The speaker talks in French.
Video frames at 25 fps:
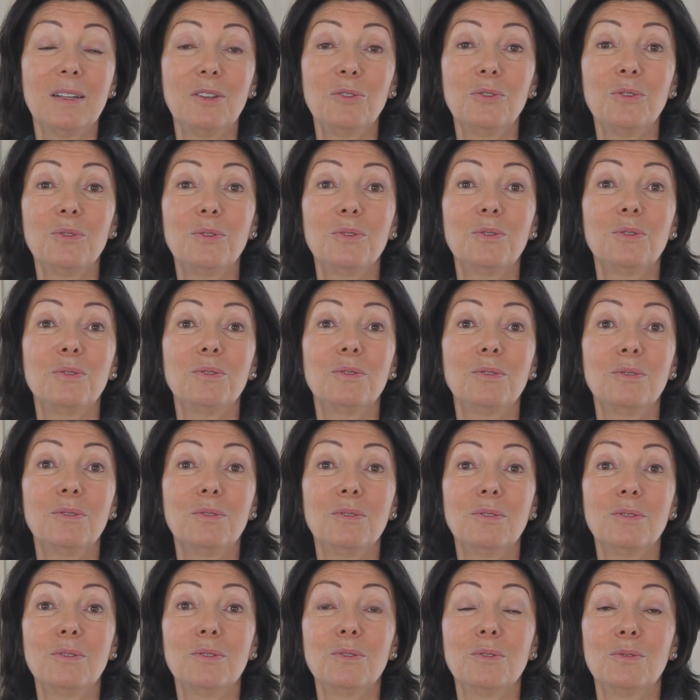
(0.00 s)
de,
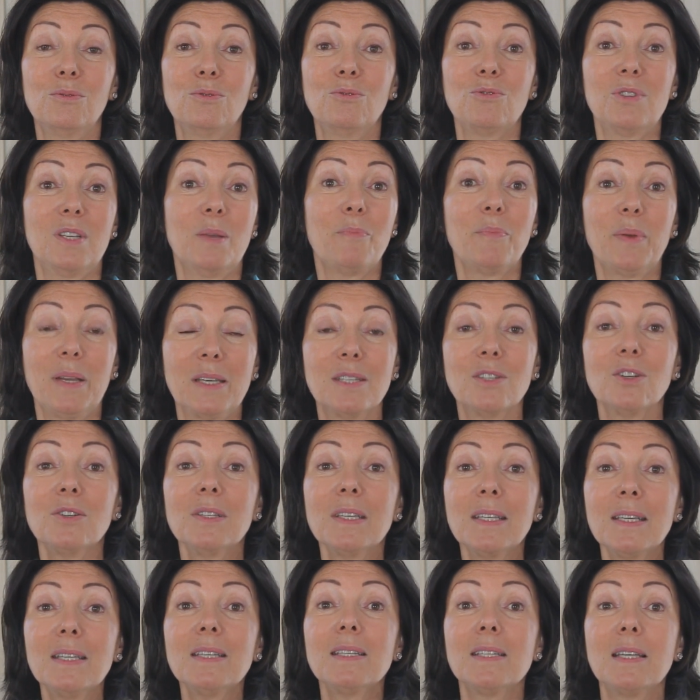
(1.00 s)
de, ces
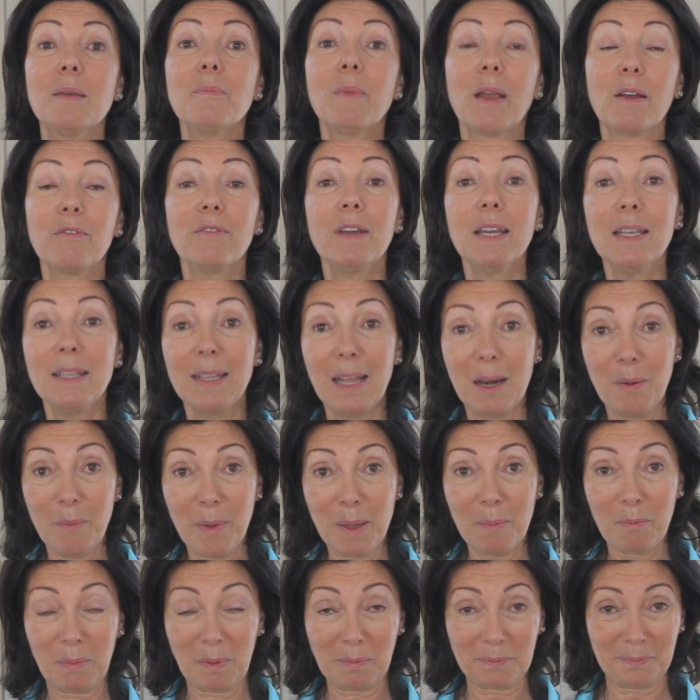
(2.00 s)
personnes qui s'émerveillent
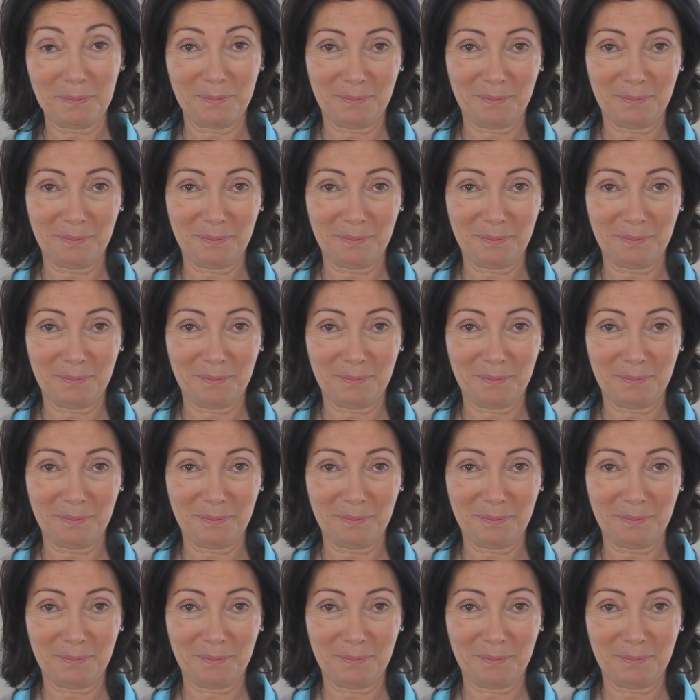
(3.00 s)
d'elles-mêmes.